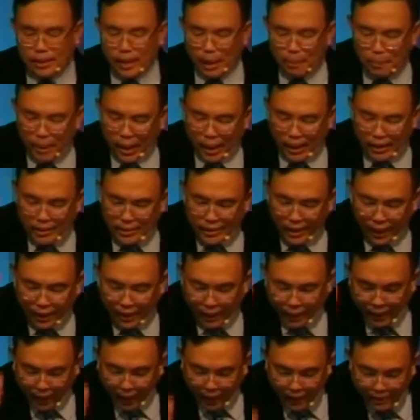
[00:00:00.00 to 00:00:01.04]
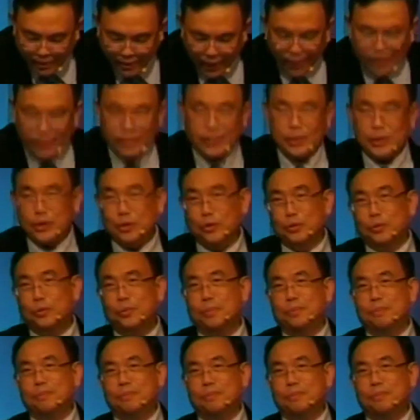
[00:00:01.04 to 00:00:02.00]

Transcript: dia mengerjakan ladang itu,